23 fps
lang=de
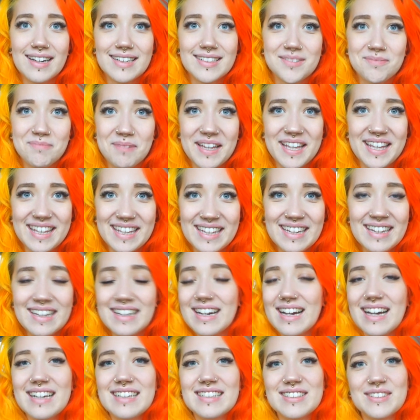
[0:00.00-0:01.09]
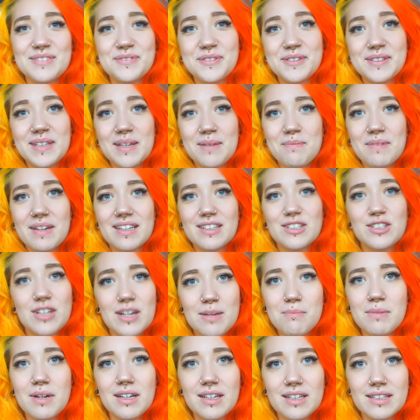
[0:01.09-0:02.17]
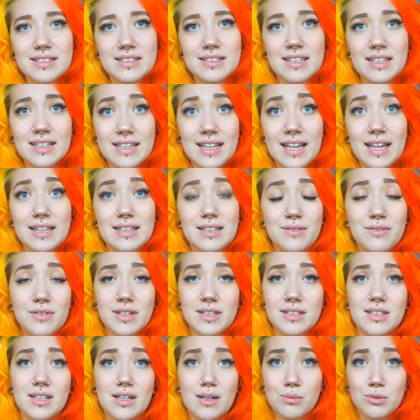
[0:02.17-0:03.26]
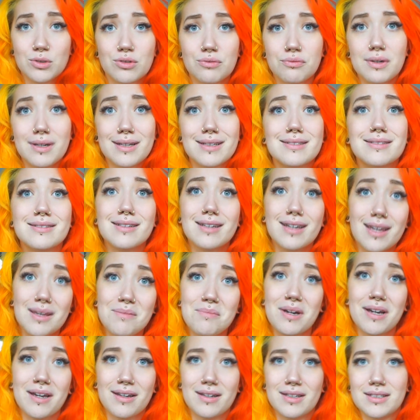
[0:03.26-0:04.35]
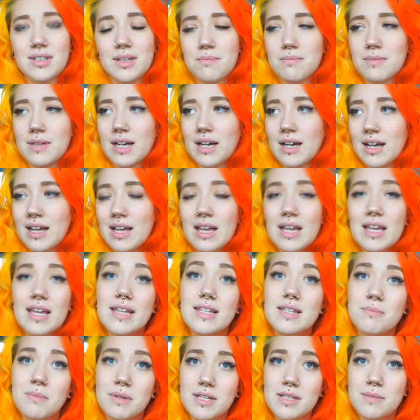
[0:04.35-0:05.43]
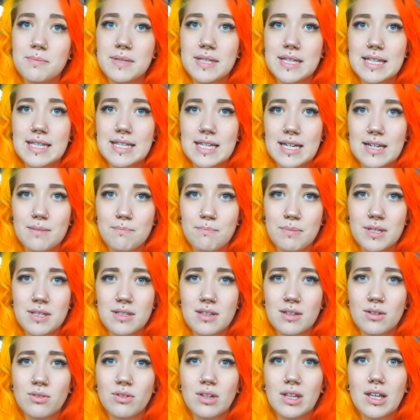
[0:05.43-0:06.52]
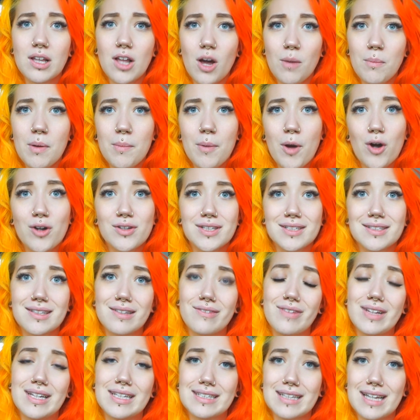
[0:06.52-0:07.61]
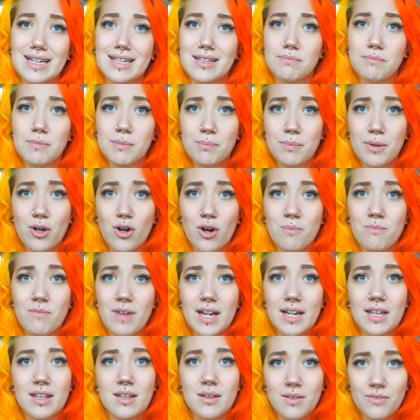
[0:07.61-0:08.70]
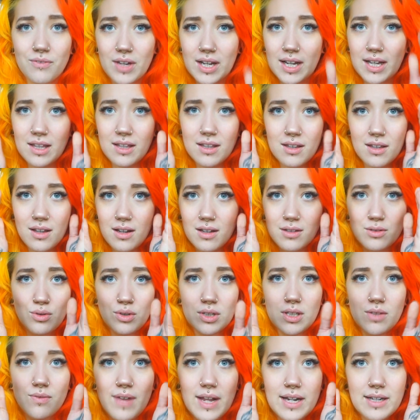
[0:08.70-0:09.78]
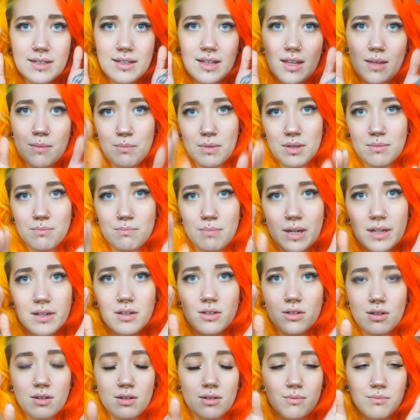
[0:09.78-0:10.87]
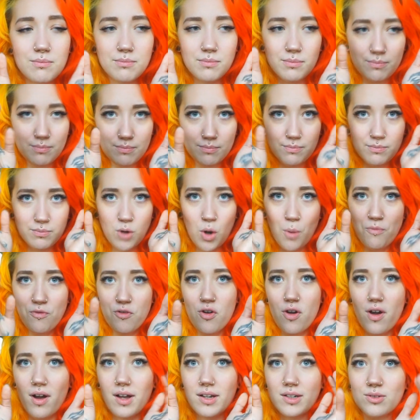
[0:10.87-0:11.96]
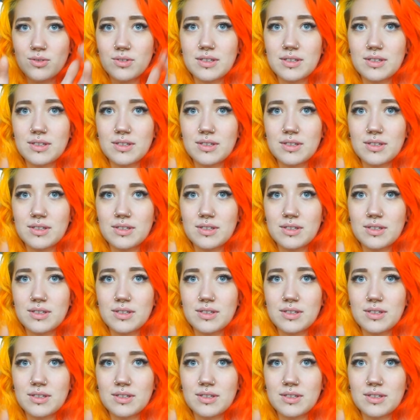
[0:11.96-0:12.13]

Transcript: als mich. Also von dem her schlimmer jetzt nicht negativ gesehen, aber so viel extremere. Demnach ist mir das bis jetzt selten passiert und ich glaube aber auch, dass ich vieles gar nicht mitbekomme, weil ich wirklich äh, durch die Welt gehe mit meinen Kopfhörern